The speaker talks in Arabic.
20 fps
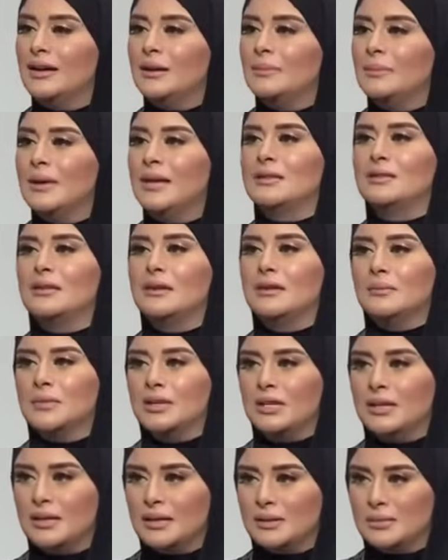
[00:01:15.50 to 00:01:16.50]
عباده
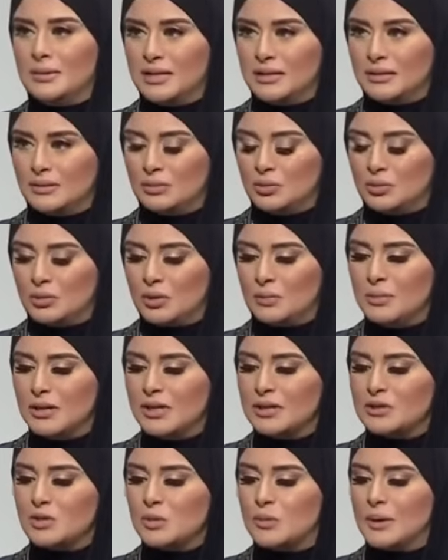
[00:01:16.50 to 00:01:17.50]
من العبادات، نعم.
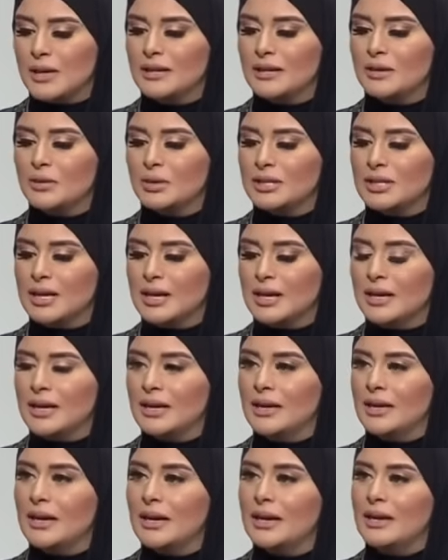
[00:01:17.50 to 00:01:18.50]
ربنا سبحانه
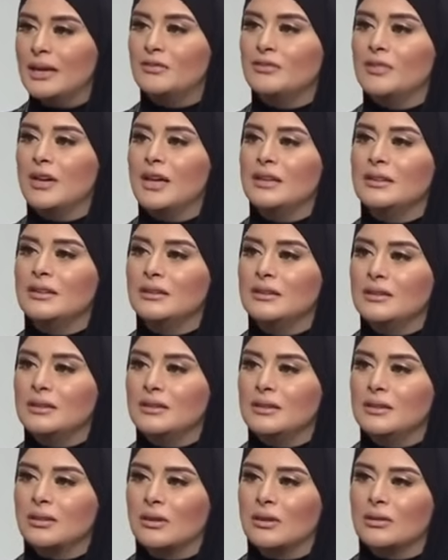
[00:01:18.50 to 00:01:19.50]
وتعالى قال
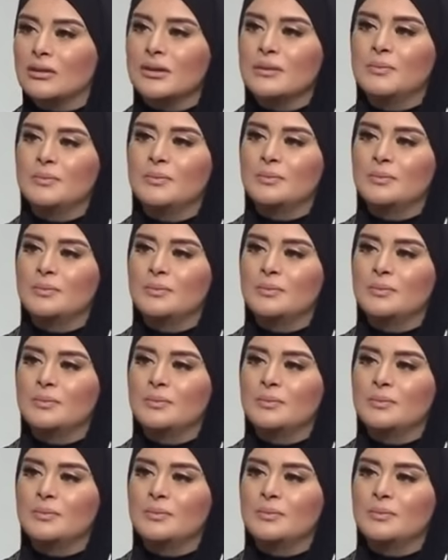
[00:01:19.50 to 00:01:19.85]
فاني قريب.